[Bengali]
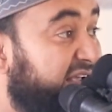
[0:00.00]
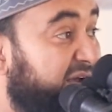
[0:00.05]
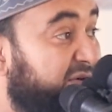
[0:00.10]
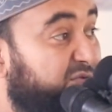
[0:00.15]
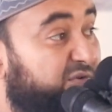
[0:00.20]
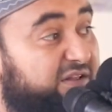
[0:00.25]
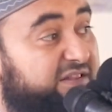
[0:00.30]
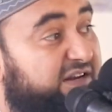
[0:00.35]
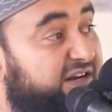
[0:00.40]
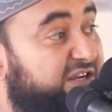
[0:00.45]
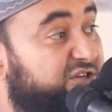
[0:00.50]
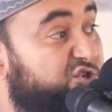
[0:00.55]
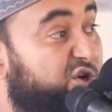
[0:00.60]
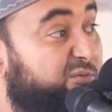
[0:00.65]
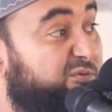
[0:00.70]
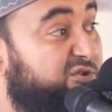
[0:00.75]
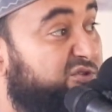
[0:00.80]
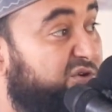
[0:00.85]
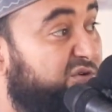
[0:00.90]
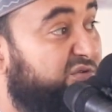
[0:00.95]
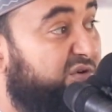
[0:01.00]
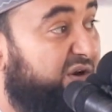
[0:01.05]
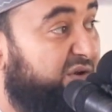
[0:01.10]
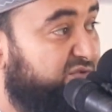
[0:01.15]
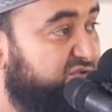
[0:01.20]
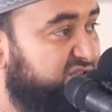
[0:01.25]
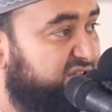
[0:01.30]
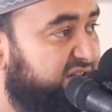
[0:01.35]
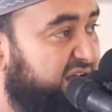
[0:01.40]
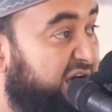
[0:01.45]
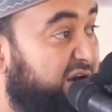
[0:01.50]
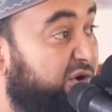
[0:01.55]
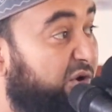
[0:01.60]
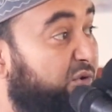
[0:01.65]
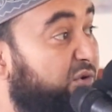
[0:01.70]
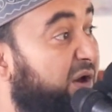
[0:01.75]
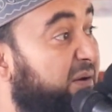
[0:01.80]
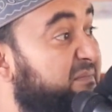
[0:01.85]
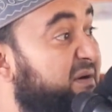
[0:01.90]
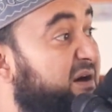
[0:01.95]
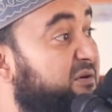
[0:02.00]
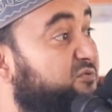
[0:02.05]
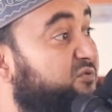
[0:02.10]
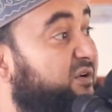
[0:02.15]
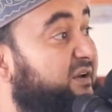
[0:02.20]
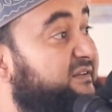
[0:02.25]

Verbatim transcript: থেকে ওনাদেরকে সমর্থন করা উচিত আল ওলামা